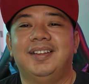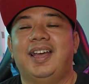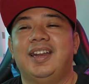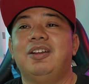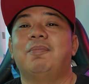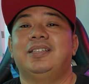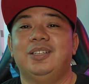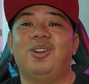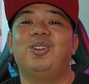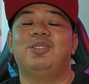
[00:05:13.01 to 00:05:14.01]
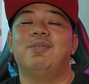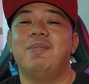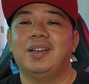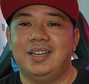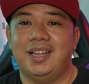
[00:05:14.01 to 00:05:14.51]
Karena udah pasti lolos ke
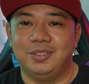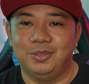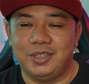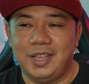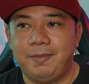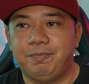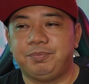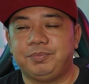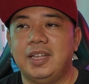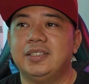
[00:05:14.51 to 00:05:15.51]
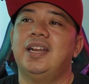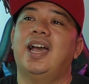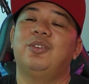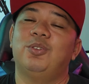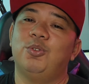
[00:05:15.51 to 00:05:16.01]
babak selanjutnya. Dan
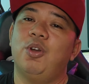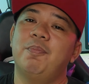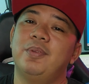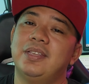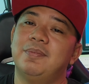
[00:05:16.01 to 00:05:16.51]
sedangkan Uruguay